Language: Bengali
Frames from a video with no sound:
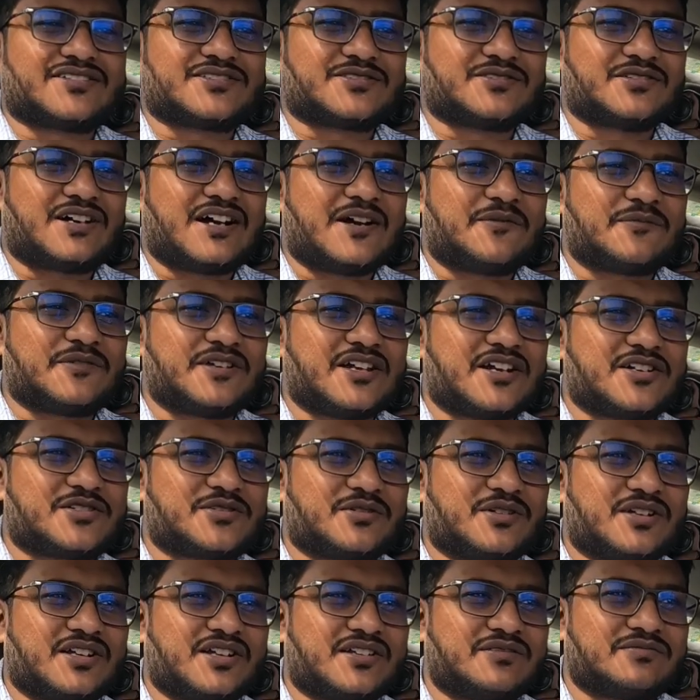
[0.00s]
সো আমি
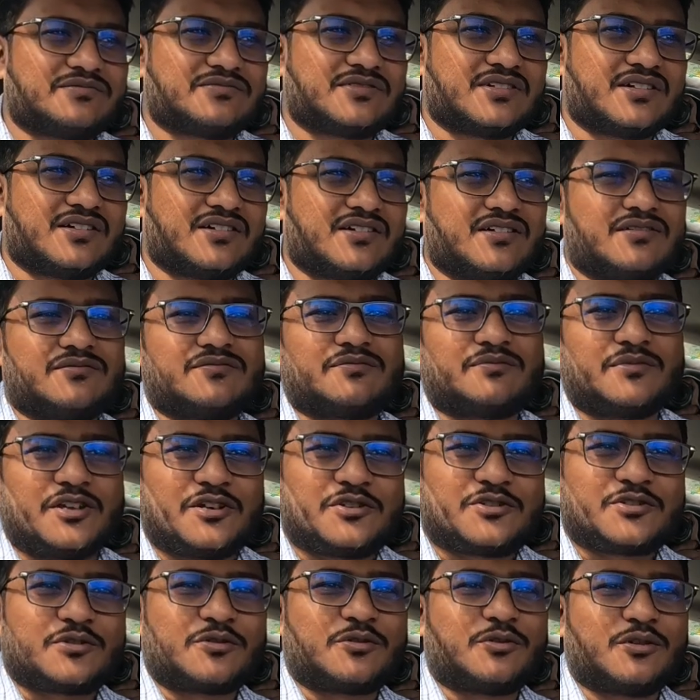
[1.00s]
আসলে
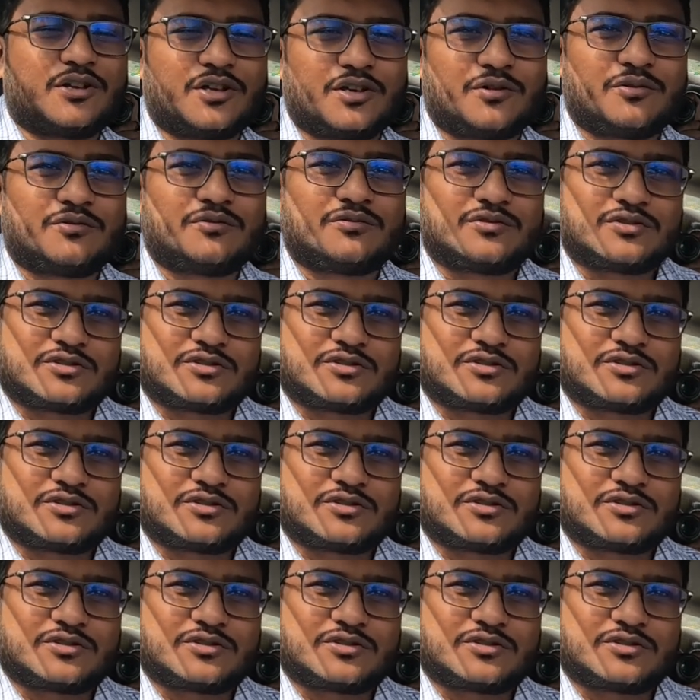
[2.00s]
মেন্টর হলেও